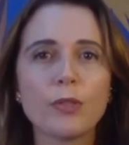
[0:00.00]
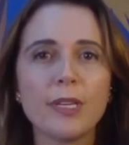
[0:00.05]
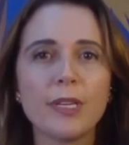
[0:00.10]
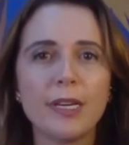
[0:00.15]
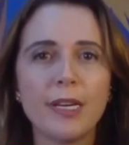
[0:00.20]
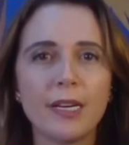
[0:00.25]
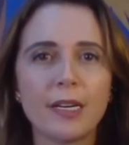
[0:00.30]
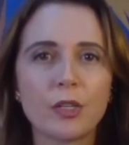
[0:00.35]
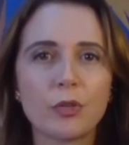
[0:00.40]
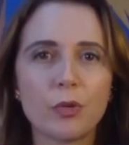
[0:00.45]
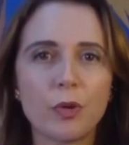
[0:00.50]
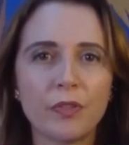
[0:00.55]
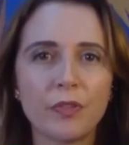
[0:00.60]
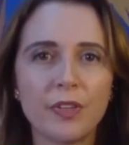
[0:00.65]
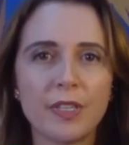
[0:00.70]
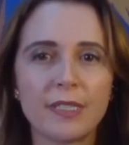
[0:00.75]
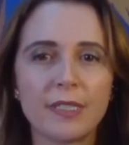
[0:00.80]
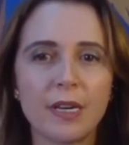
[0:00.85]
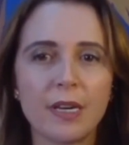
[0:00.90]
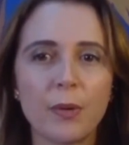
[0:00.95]
Qual seria, na
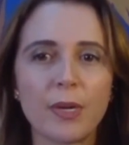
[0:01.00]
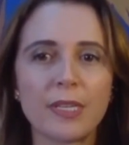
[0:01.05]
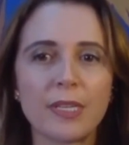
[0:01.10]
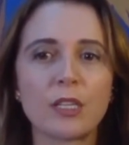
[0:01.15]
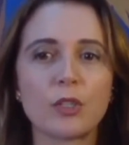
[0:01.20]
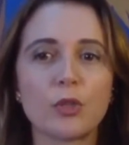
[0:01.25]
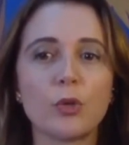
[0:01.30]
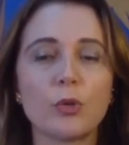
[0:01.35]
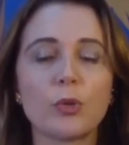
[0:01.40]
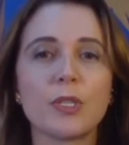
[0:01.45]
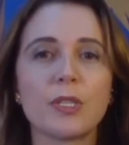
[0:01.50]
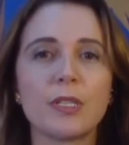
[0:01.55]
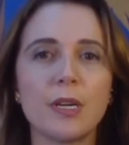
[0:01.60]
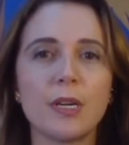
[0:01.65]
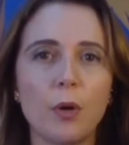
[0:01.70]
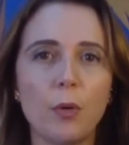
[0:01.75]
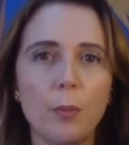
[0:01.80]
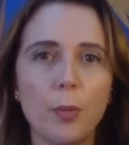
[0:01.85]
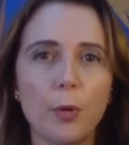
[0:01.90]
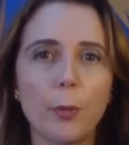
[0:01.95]
sua visão, essa
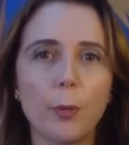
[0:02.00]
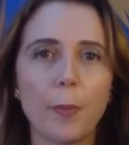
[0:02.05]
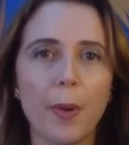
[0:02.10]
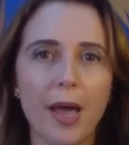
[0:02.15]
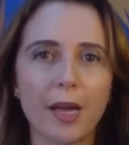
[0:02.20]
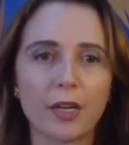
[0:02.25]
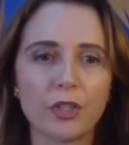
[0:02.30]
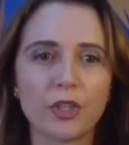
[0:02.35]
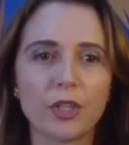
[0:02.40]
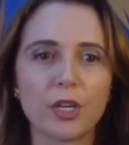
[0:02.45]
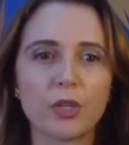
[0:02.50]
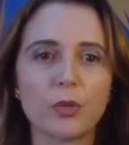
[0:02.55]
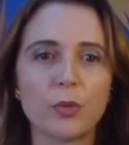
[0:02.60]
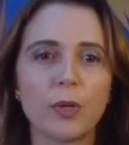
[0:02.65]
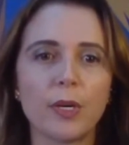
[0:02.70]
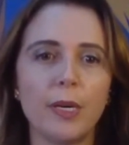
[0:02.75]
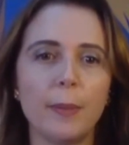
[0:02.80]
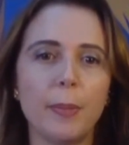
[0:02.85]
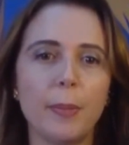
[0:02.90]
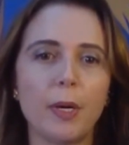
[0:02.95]
solução por
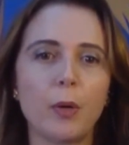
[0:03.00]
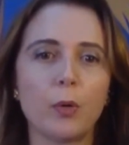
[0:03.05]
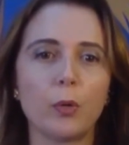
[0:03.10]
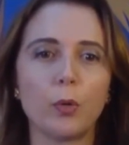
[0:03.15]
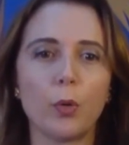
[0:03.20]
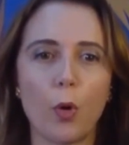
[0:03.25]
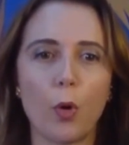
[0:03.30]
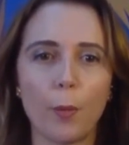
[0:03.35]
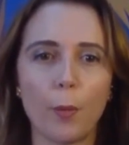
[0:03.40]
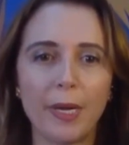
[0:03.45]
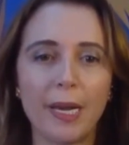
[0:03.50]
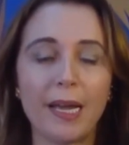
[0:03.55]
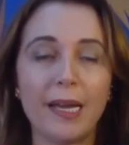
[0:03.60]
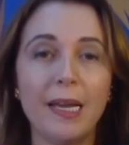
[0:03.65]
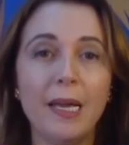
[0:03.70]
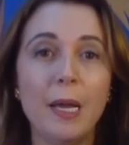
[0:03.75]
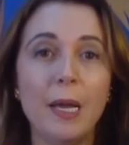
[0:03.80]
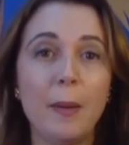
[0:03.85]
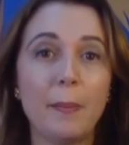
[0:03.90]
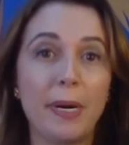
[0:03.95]
parte da sua equipe
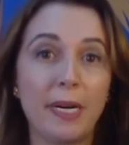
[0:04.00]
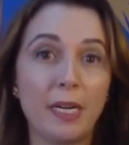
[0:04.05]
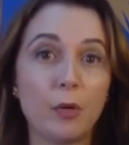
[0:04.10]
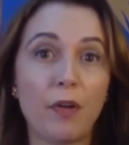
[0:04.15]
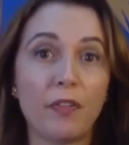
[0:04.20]
econômica